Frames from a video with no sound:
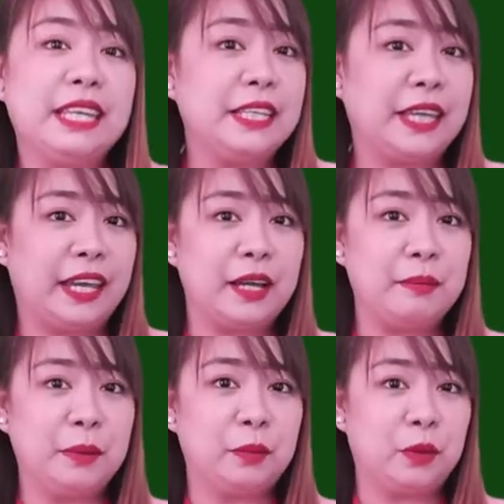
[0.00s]
king kaya
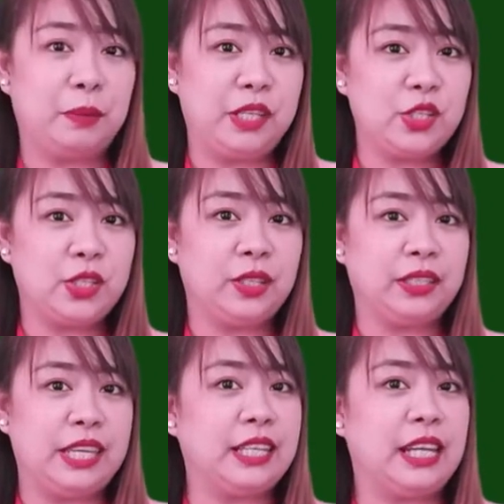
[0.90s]
kaming probinsya,
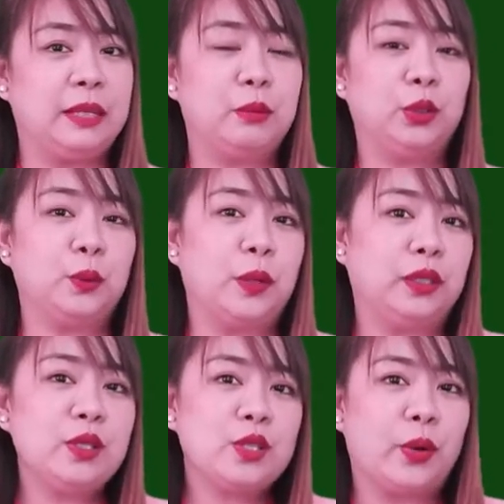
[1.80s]
king
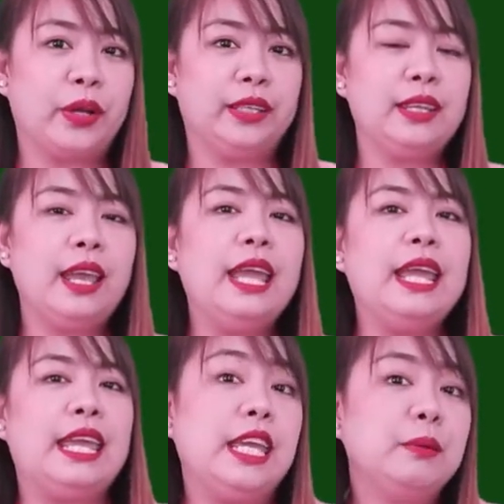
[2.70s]
Kalibuntuang Luzon,
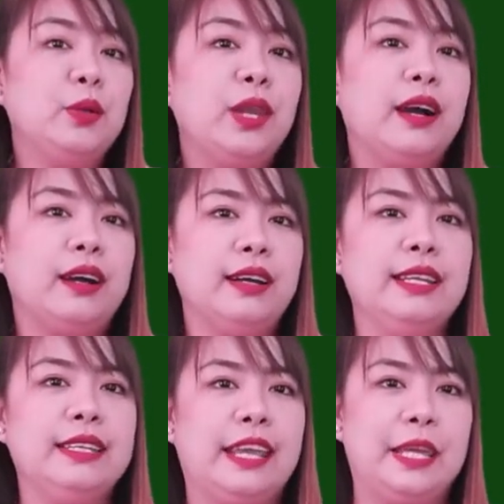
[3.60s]
ing
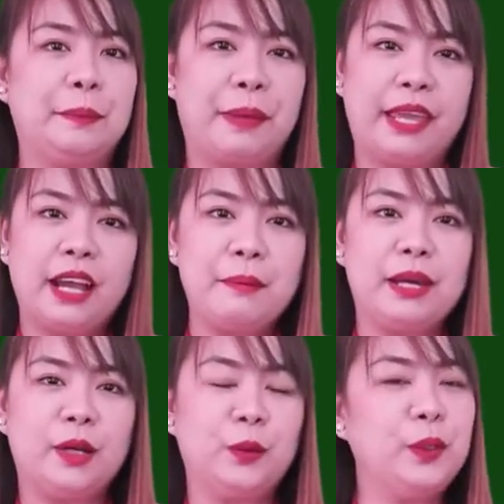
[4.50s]
Bulacan ya ing pe
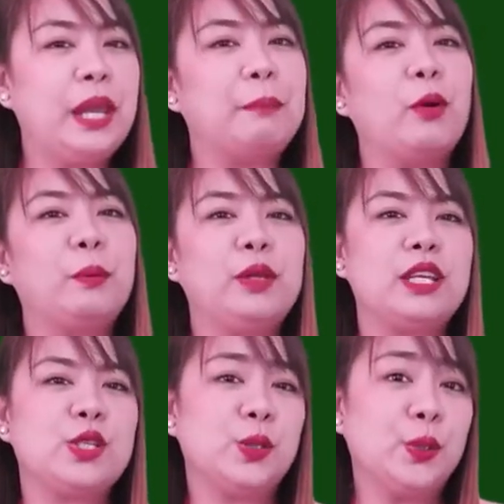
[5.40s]
kamaragula
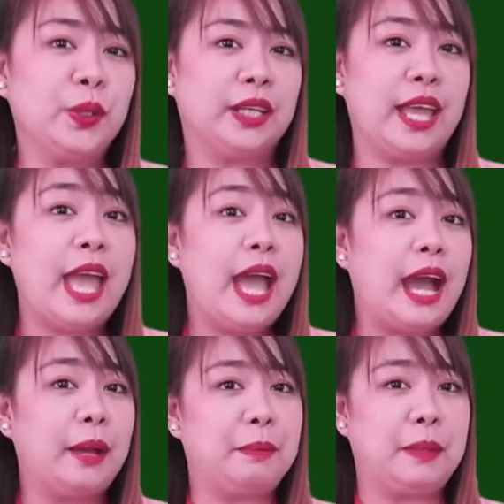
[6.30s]
populasyon
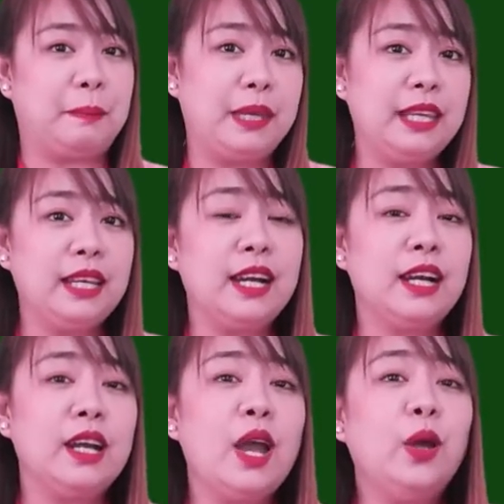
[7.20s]
abi
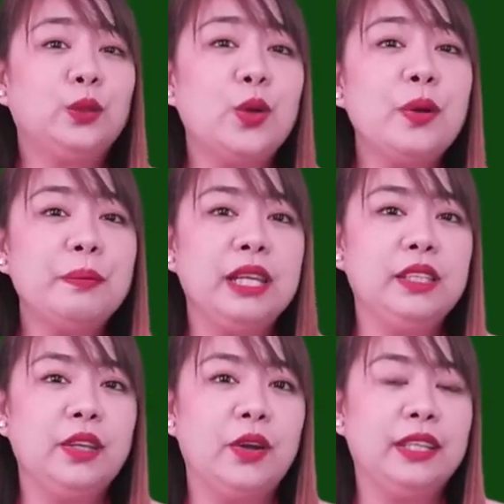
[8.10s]
bilang
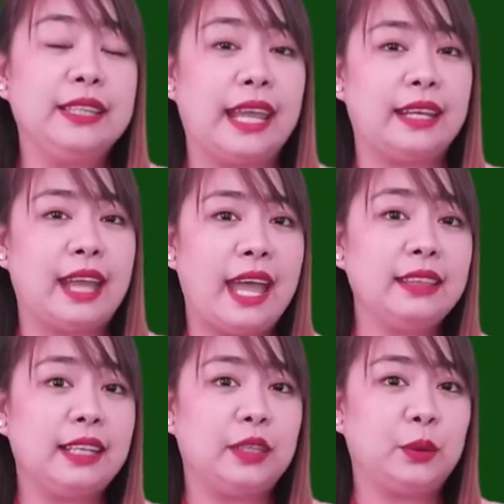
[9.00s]

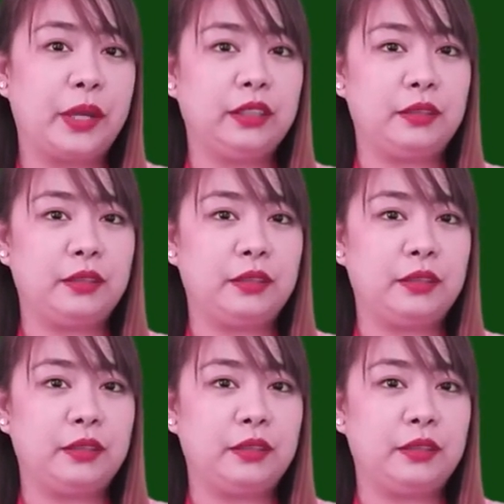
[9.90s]
2,924,433